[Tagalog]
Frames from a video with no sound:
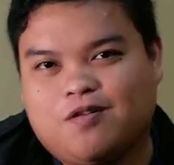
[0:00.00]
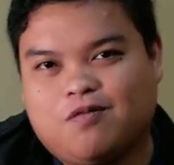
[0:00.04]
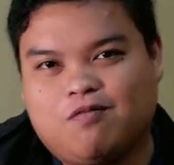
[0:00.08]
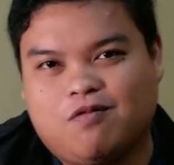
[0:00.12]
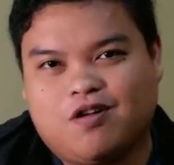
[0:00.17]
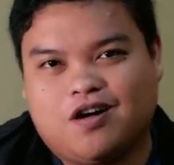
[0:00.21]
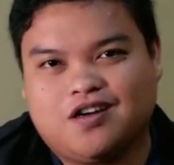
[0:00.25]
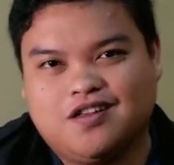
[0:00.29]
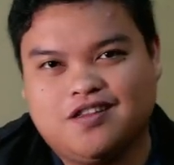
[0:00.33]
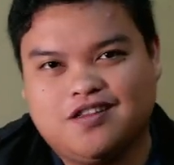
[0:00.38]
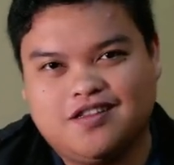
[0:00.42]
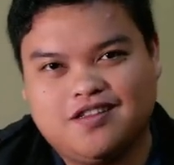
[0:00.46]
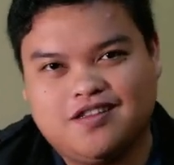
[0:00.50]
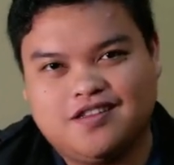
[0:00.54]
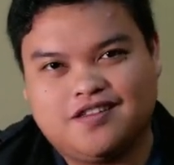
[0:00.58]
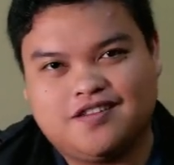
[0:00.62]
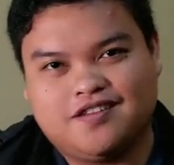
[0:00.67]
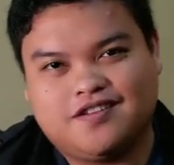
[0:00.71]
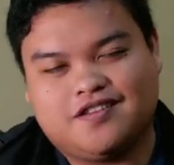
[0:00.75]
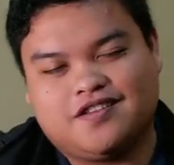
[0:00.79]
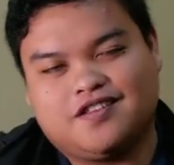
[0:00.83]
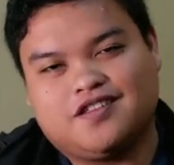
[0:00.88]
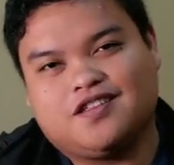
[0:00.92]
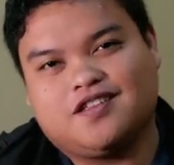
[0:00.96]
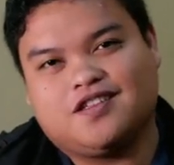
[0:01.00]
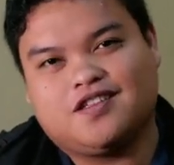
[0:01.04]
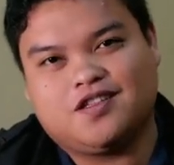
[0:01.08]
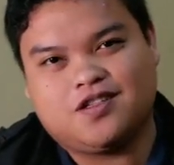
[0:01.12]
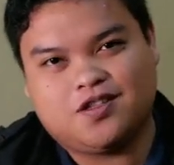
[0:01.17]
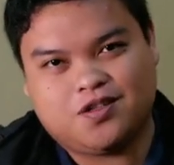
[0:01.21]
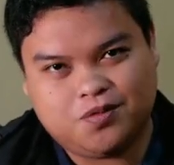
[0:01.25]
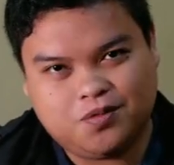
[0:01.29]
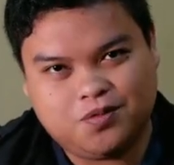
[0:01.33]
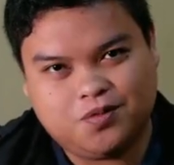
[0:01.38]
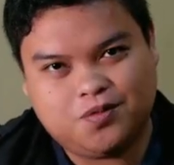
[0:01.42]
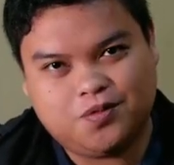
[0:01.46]

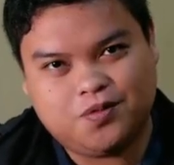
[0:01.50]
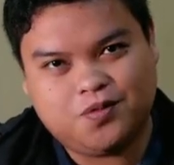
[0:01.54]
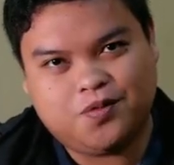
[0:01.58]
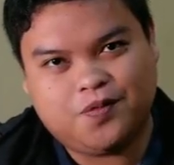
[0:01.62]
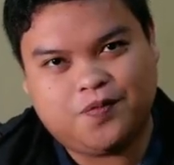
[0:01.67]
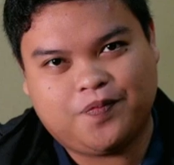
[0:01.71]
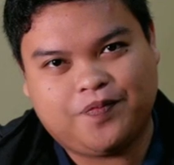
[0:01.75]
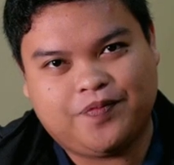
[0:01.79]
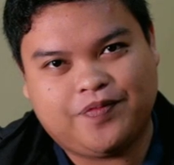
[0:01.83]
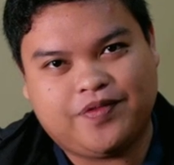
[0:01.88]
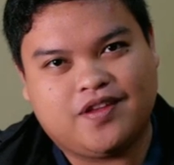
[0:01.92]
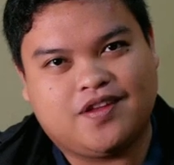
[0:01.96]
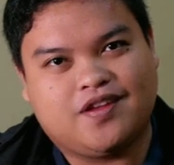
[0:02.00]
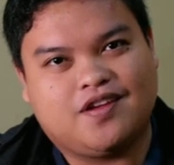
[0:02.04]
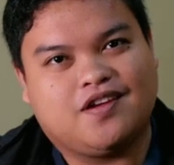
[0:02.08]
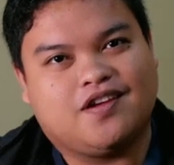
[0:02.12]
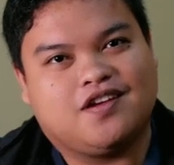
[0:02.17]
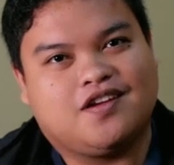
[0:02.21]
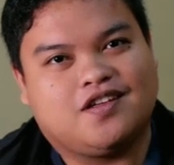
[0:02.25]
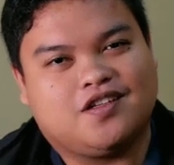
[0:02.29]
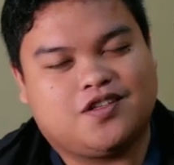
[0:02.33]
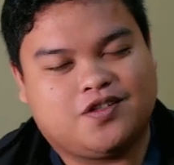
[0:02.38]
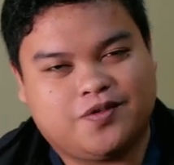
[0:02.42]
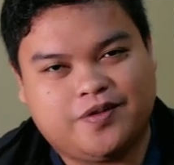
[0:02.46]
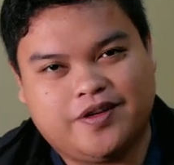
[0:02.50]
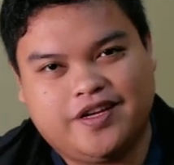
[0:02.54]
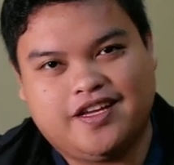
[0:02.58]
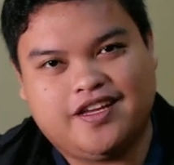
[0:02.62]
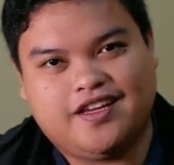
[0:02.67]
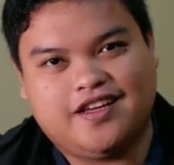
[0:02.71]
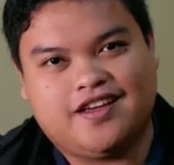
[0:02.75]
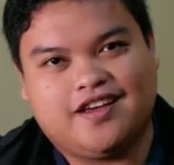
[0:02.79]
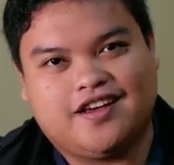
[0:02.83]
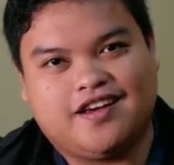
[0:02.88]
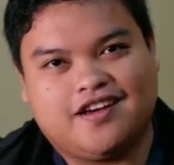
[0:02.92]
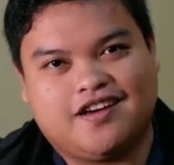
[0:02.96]
1, 2,
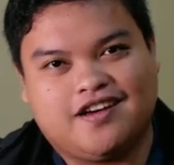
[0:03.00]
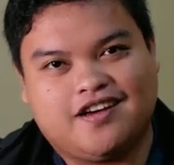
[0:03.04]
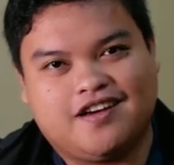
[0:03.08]
3,